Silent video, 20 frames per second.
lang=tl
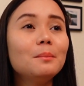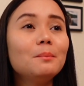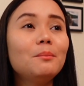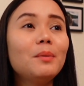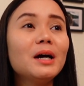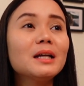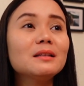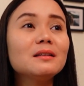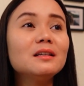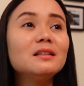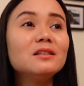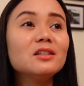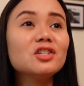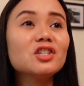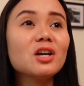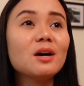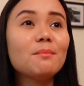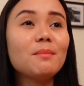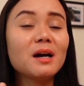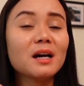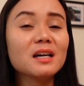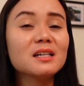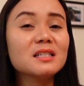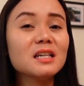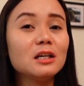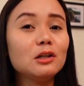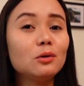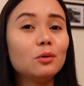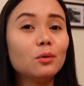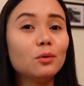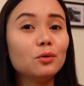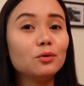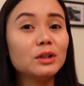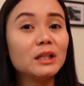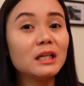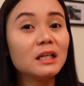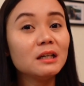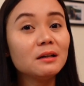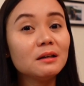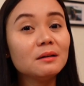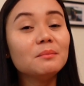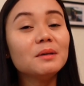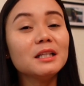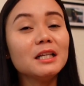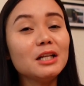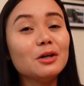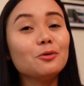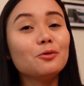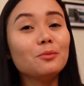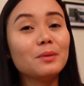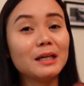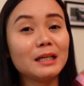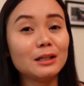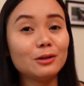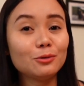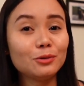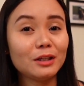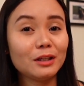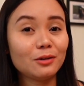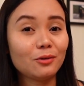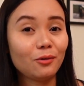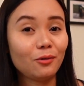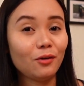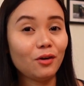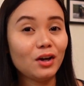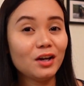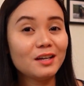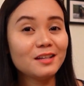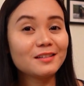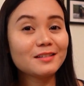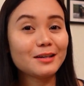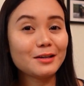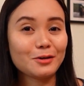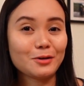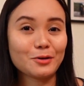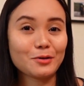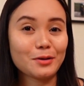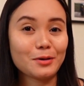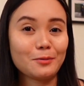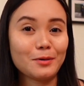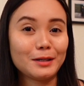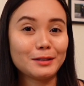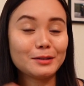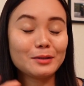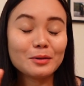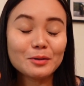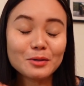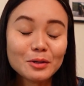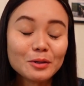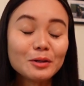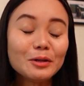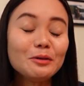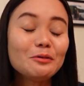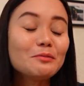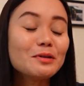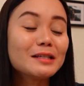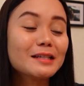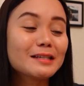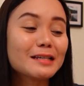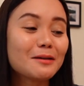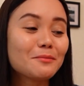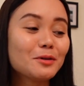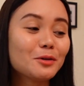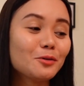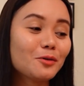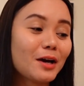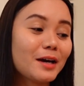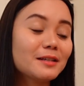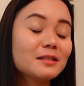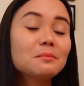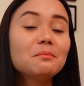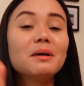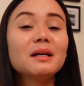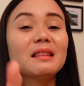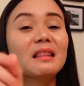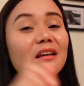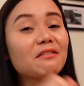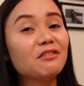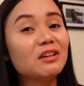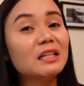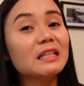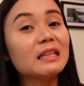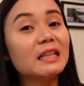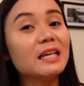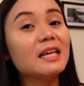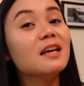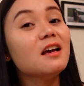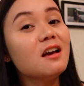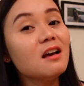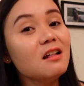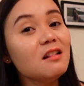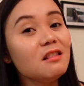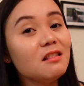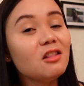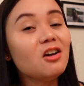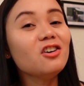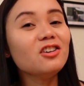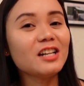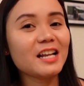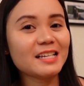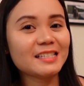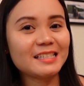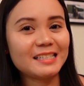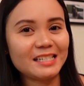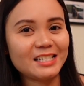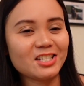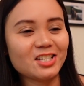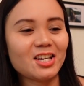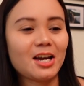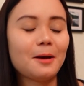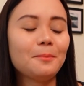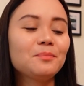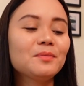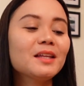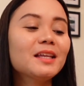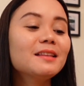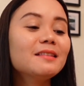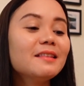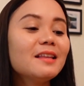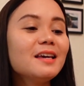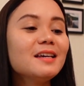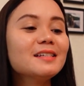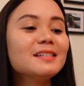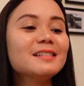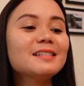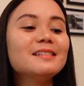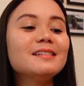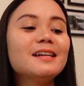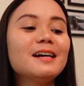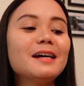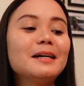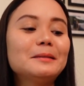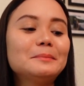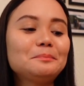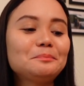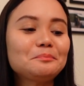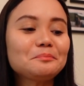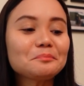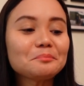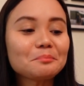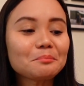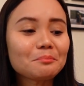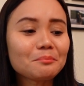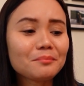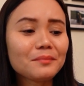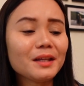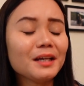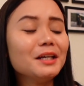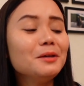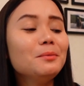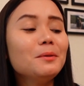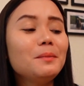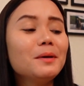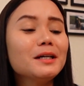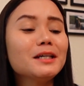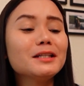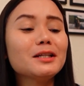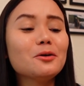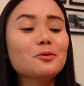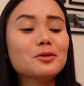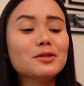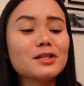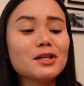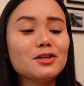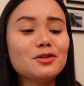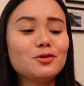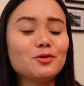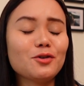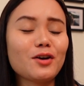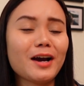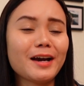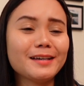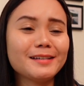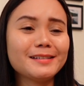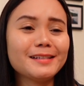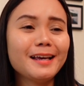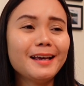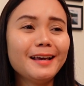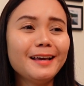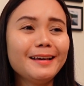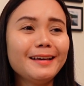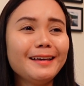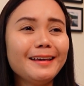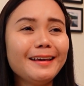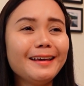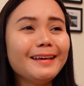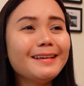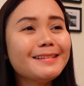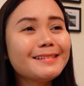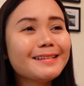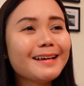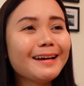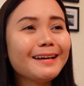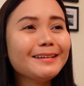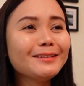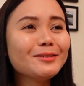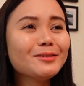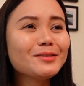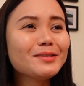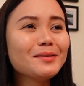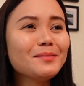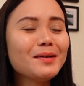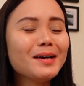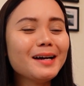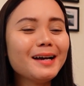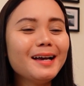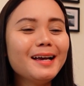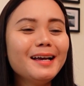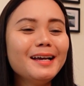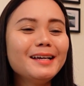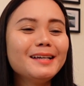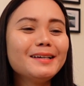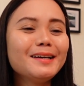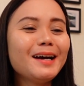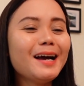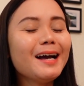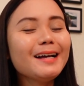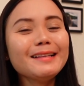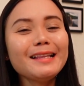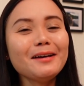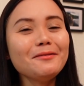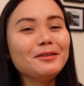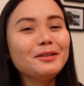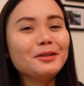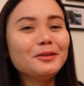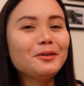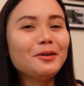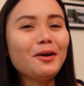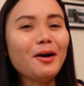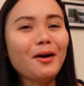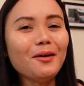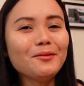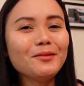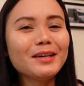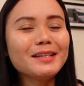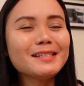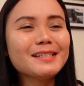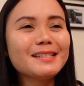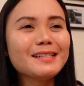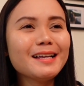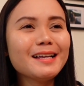but hindi siya bagay sa ilong ko na madali akong mahilo dito sa You're the One. So, yun lang yung masasabi ko guys. But definitely, long-lasting siya. Next na ipapakita ko sa inyo guys, isa ito sa mga, ang dami nagko-comments